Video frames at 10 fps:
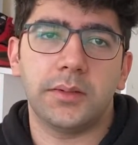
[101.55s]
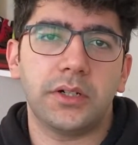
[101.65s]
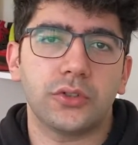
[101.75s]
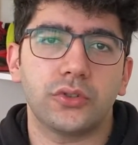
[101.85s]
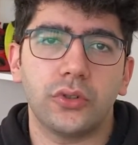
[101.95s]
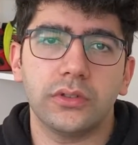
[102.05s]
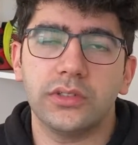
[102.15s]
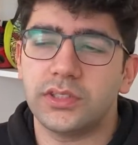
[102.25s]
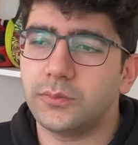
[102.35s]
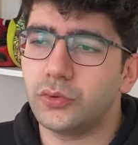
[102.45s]
Lamarcus
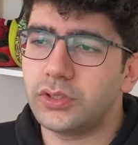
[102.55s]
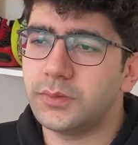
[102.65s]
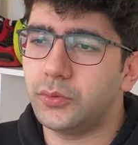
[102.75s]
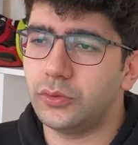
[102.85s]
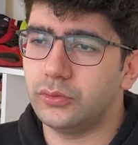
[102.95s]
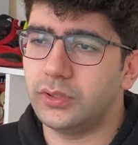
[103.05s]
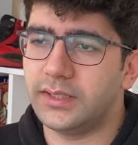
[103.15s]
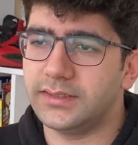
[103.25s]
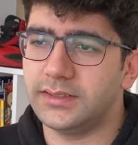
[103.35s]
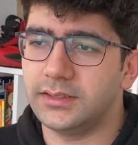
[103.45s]
Holder için muzdarip olduğu
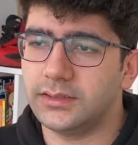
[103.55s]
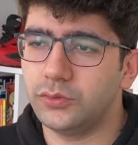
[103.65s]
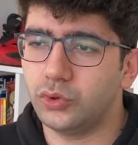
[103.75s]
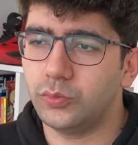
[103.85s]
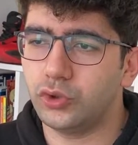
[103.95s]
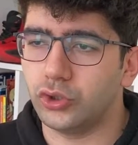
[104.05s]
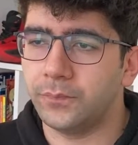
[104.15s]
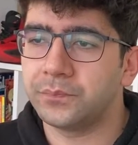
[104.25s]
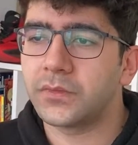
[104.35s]
hastalıkta durum şu.